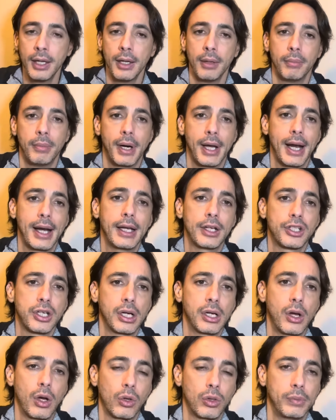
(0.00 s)
Barella c'è
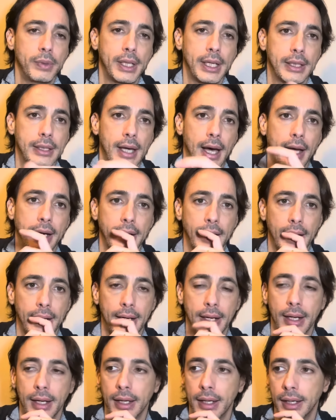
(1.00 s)
l'hanno come Kitarian,
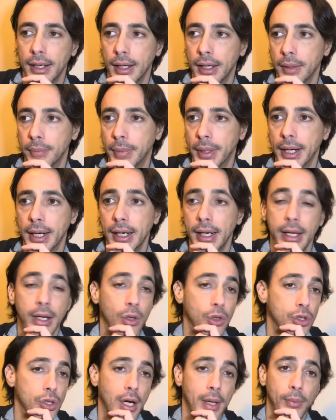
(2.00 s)
eh, Barellino
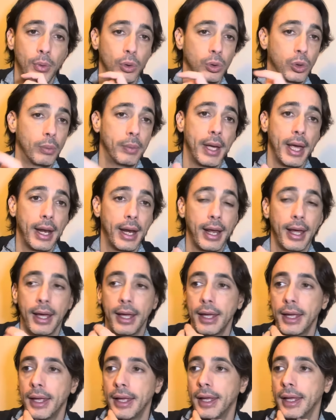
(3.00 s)
gioca molto bene,
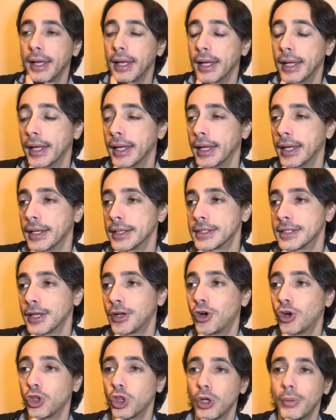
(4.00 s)
eh,
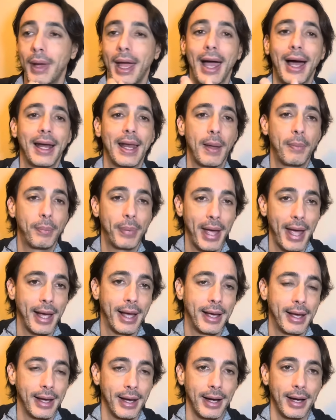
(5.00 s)
secondo me ha la
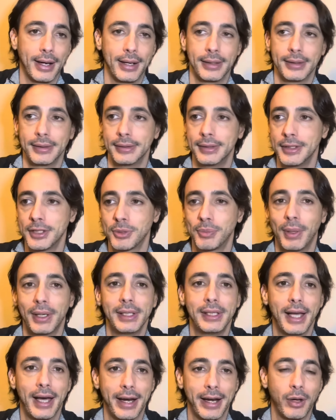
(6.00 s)
pecca di
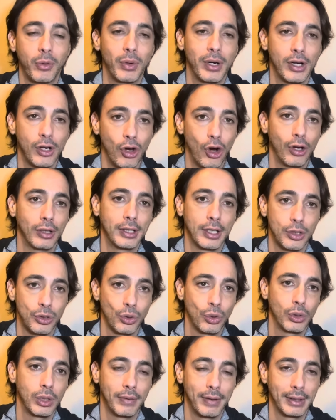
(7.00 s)
sbagliare quel gol da
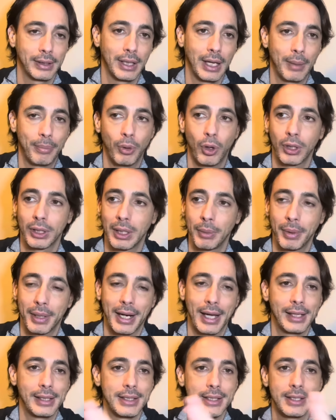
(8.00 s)
solo davanti alla porta perché
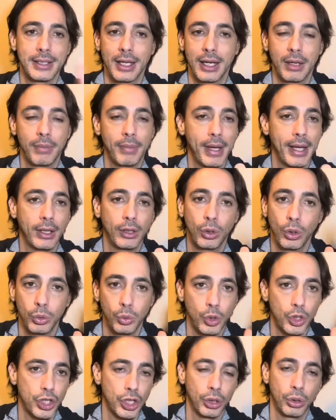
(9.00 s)
l'inserimento
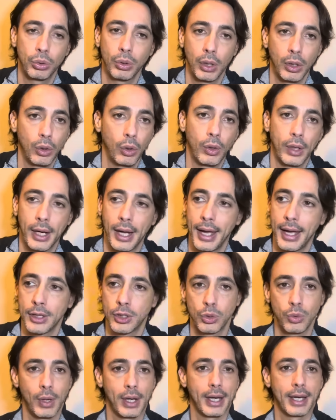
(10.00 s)
200 all'ora è
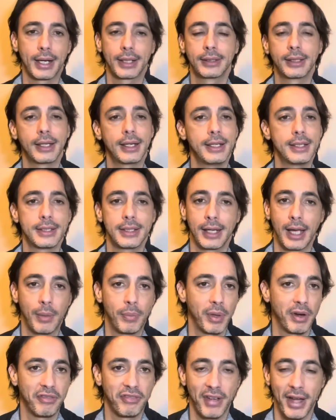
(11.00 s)
sua caratteristica, è
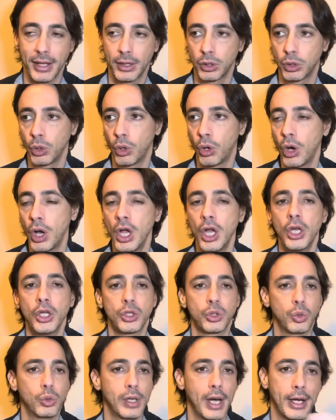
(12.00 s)
perfetto,
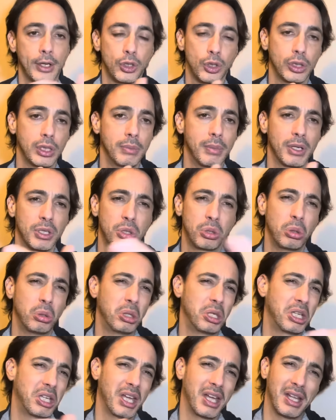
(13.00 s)
sul lancio di
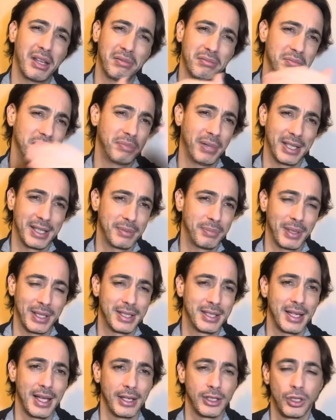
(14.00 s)
bastoni che è
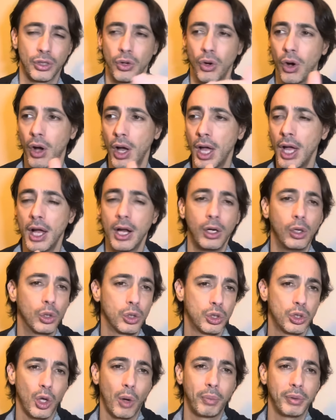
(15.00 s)
pazzesco, lo
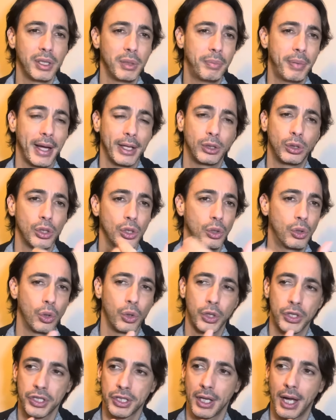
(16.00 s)
stop di petto in
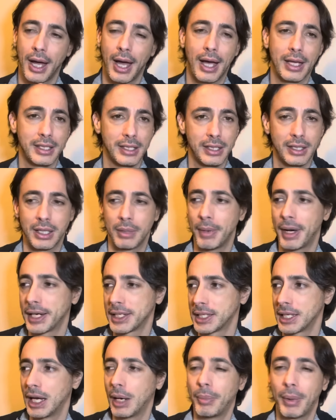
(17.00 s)
corsa a
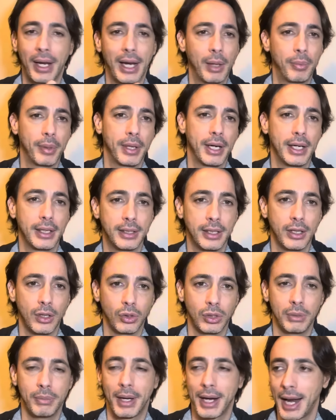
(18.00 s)
sistemarsi la palla per il tiro
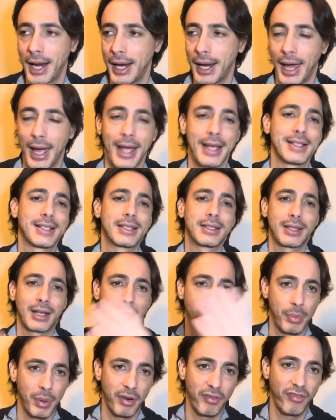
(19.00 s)
di Barella è
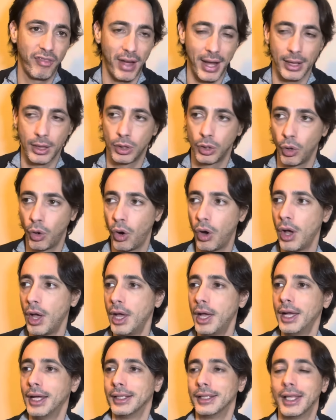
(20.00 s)
straperfetto,
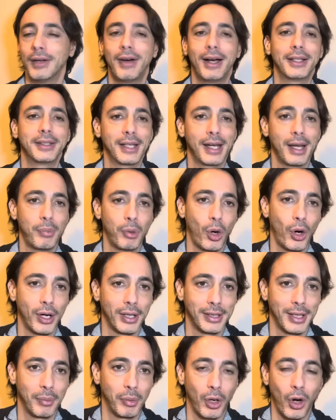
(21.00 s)
davanti alla
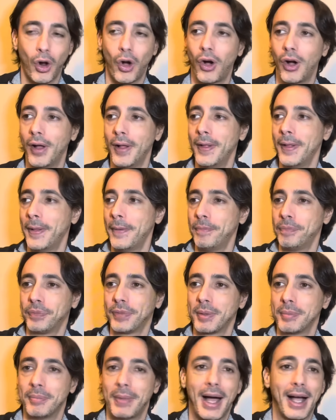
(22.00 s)
porta però
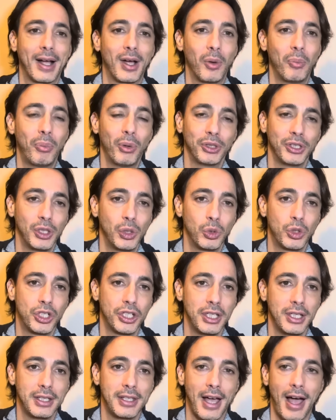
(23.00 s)
manca un po' di
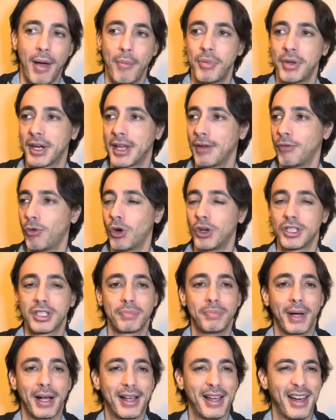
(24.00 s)
lucidità perché vuole
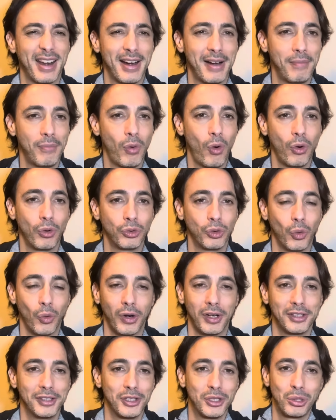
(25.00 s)
spaccare il mondo,
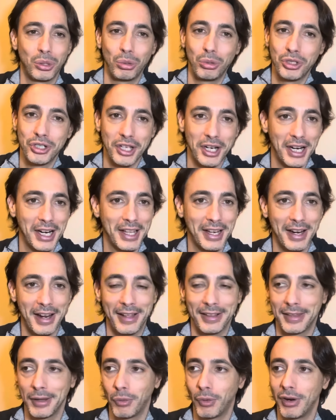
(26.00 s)
vuole distruggere la
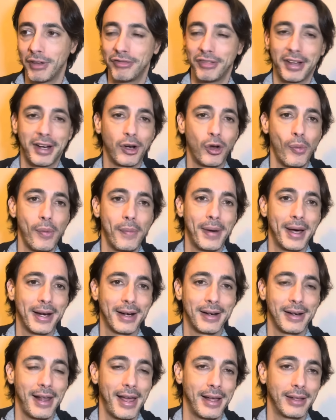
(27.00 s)
rete, vuole fare come
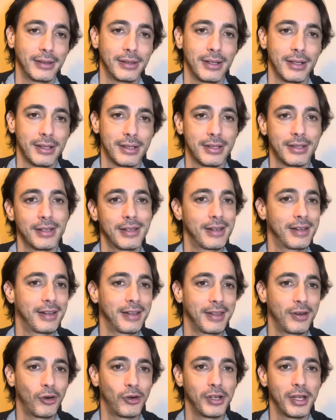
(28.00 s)
Mark Landers eh,
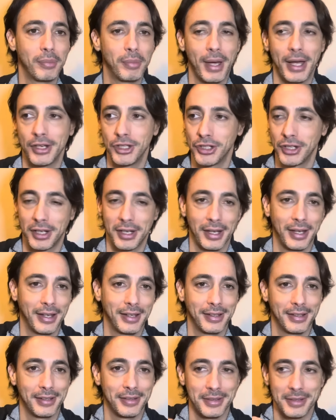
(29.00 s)
in Ollie e Benji
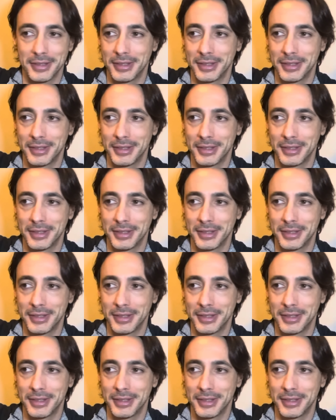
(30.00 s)
che